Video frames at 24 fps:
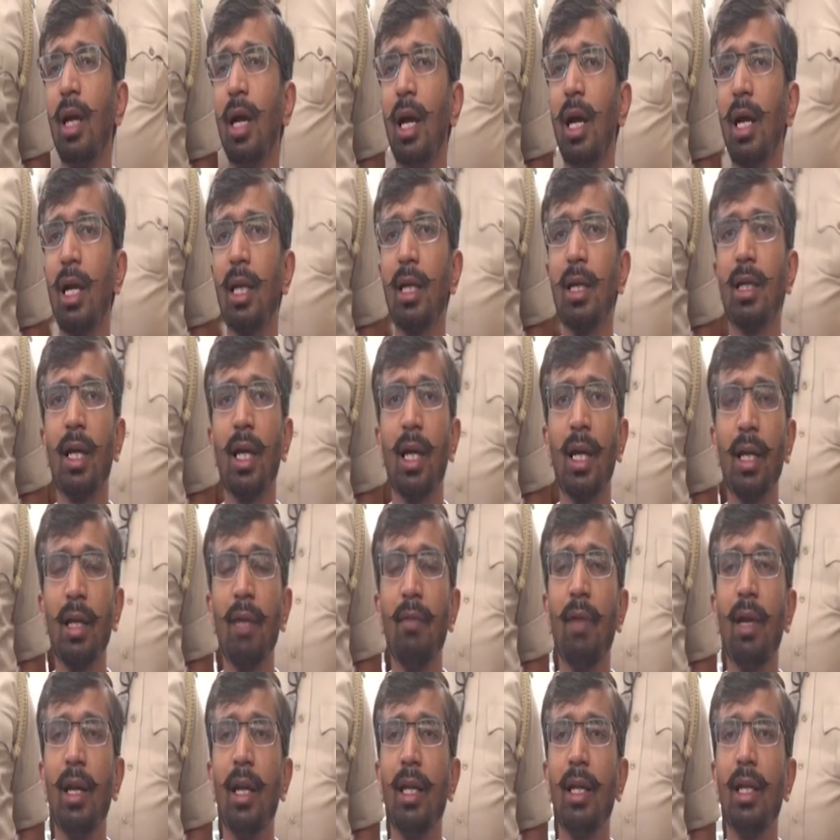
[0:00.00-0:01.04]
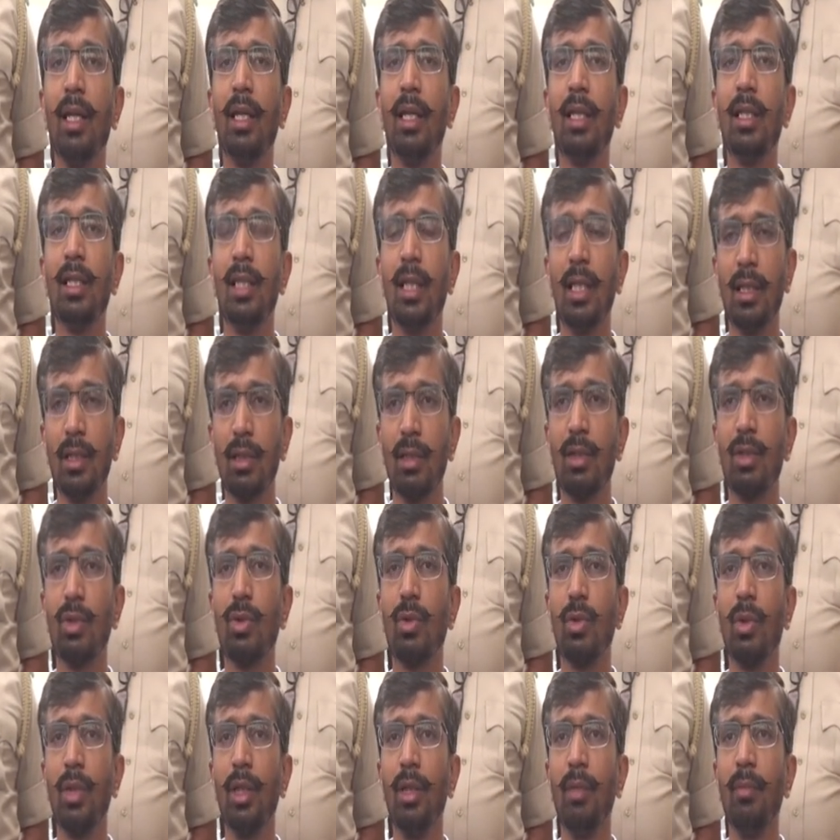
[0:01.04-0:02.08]
అక్కడికక్కడే వాళ్ళ ఎంట్రీ
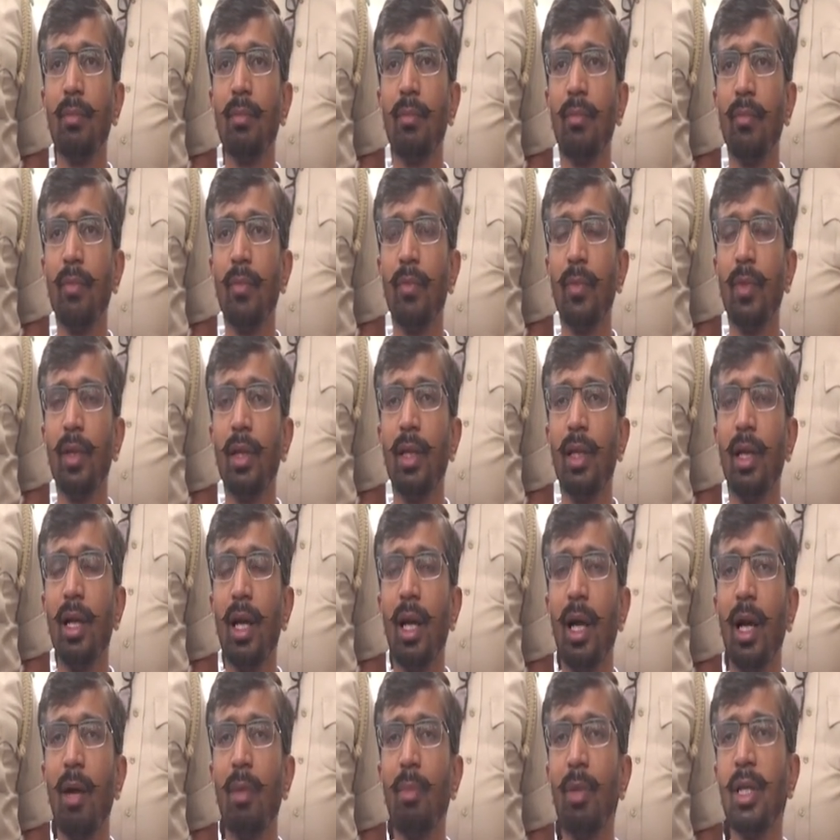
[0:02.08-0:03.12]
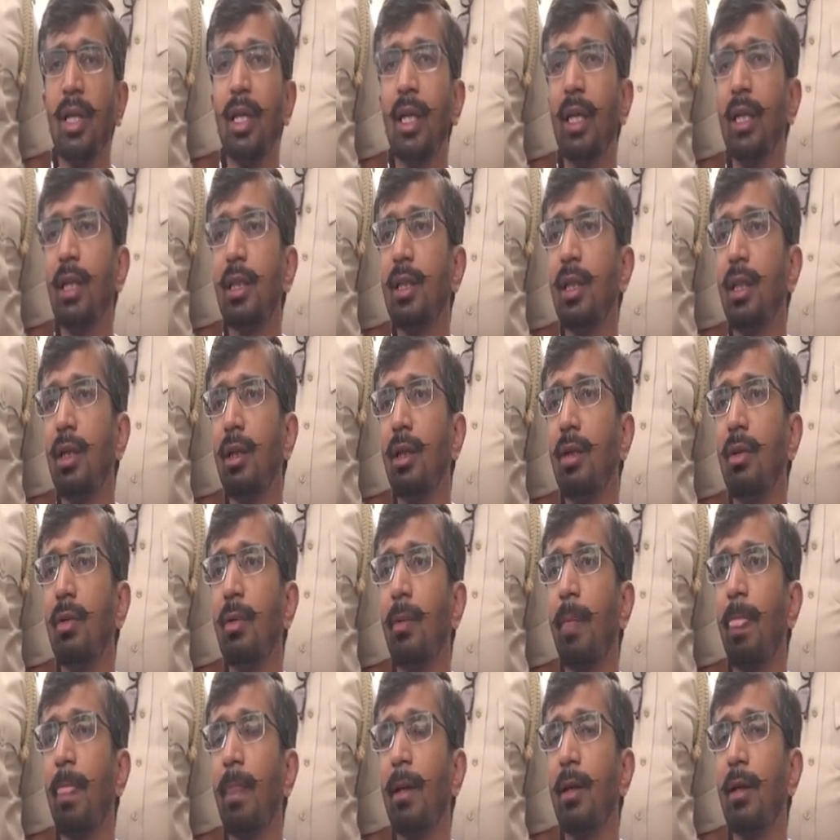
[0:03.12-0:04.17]
చేసేసుకొని అప్లికేషన్ను
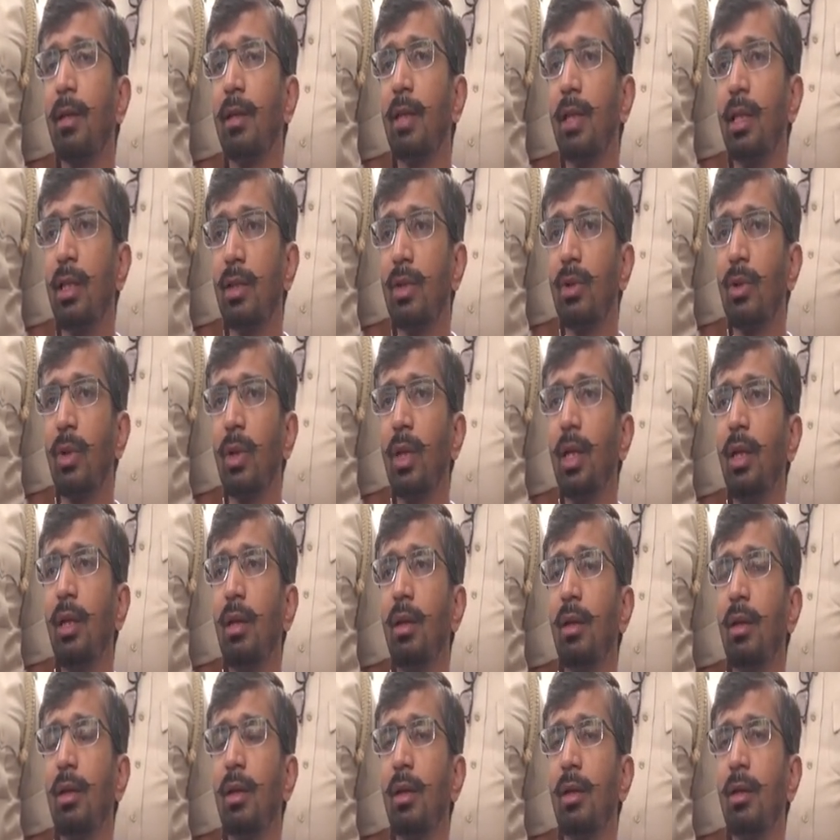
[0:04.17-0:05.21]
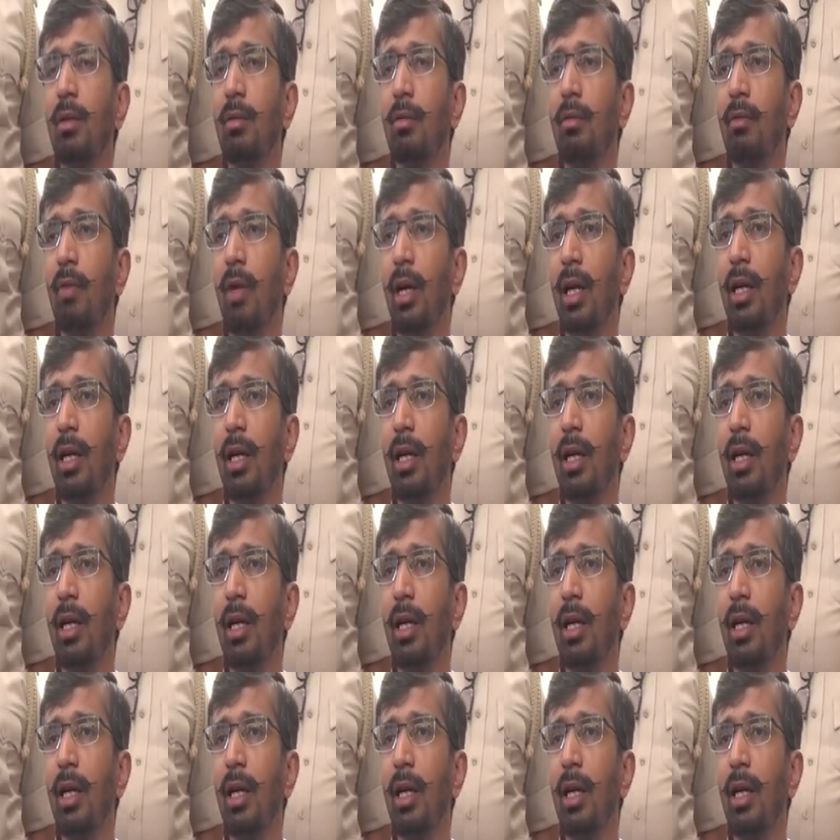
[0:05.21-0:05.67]
తీసుకొని వాళ్ళ